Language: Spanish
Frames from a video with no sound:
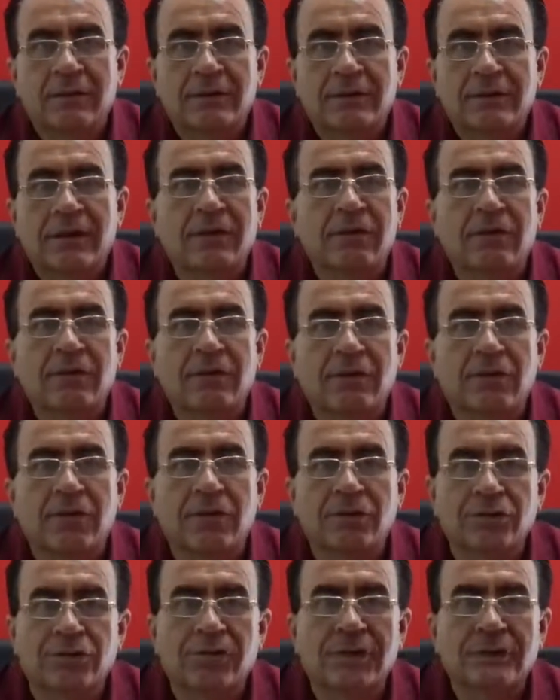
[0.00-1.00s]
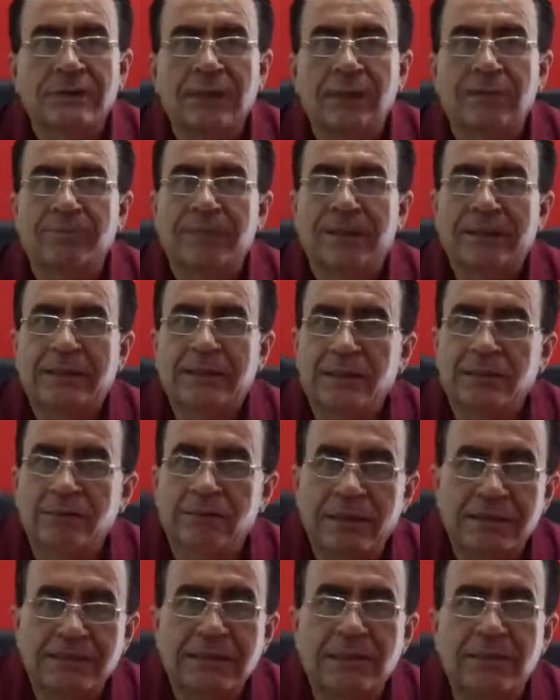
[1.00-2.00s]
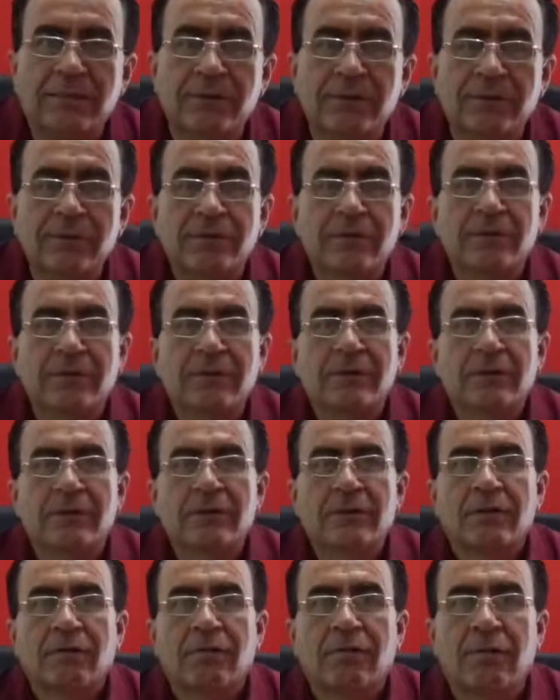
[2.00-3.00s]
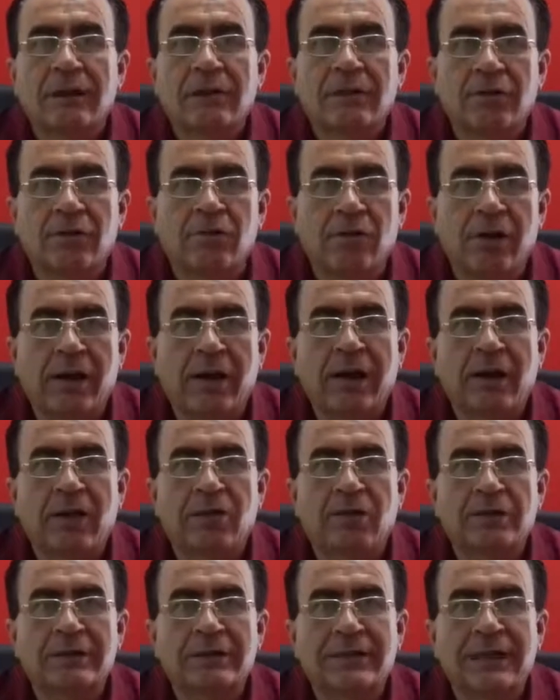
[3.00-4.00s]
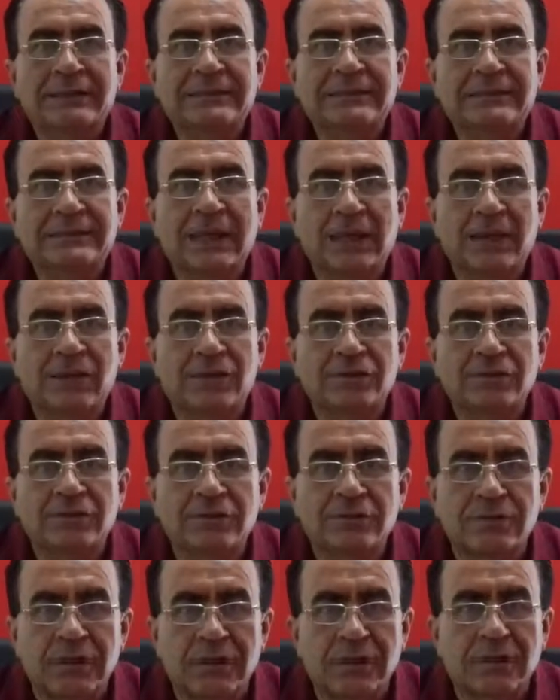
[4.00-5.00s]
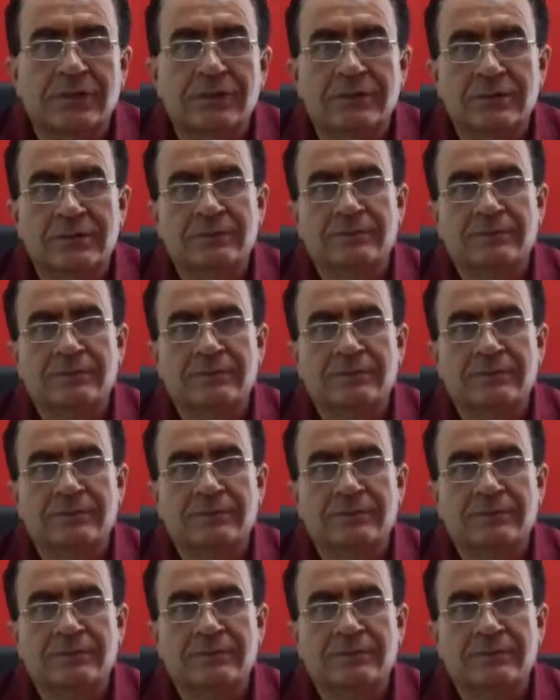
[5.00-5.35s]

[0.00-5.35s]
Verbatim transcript: digo, Honduras tiene un partido durísimo cuando juegue contra Estados Unidos.